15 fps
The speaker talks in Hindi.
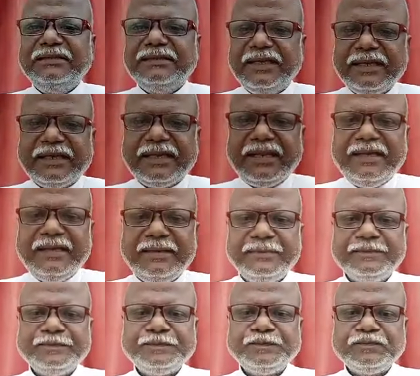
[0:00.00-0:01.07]
देख रहे हैं
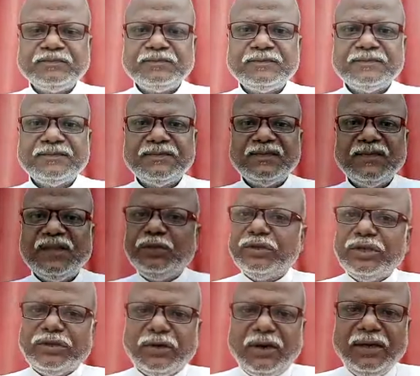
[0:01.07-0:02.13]

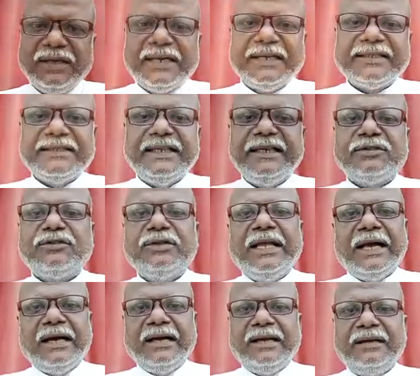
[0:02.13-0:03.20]
क्योंकि कॉल करते हैं तो
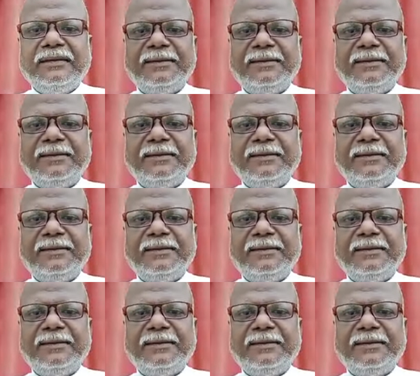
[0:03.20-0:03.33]
यहाँ